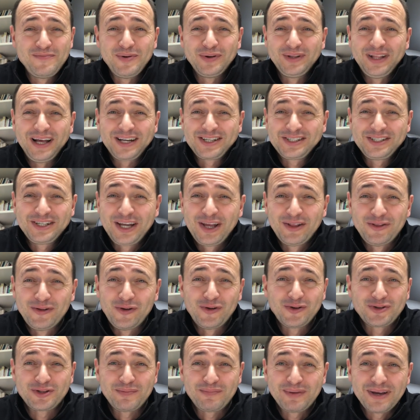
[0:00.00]
può darsi che non
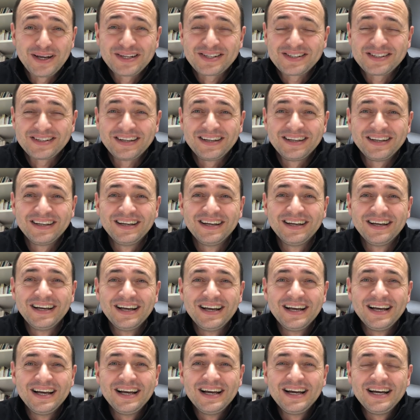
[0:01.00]
lo sapesse.
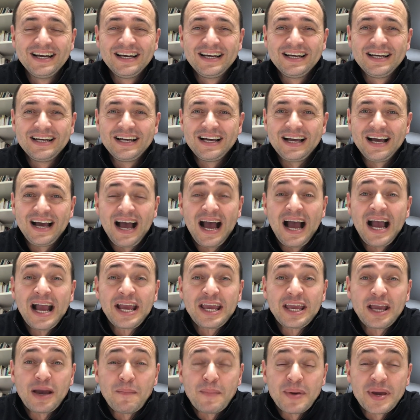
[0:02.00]

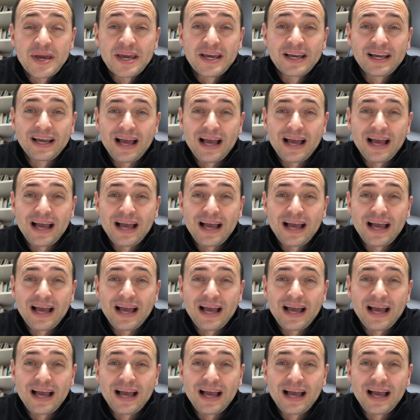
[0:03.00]
Anche a me